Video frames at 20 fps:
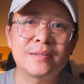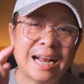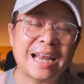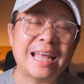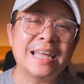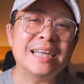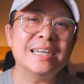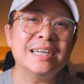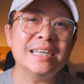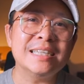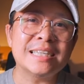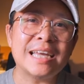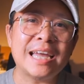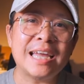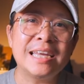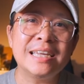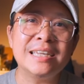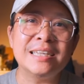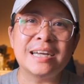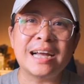ใครเคยใช้
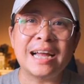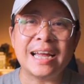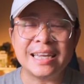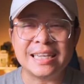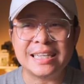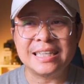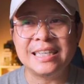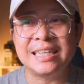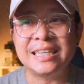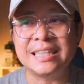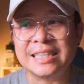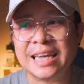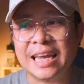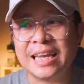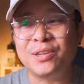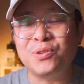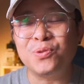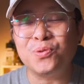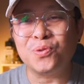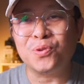หรือใครที่ใช้
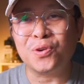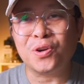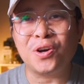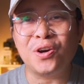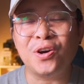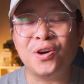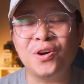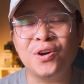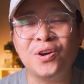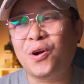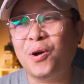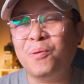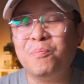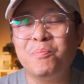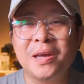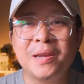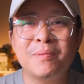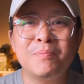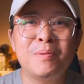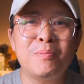อยู่ลองคอม
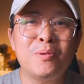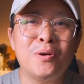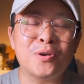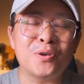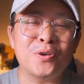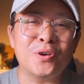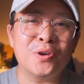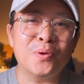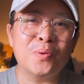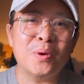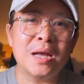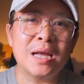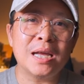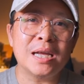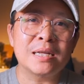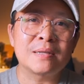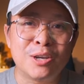เมนต์มาบอกหน่อยว่า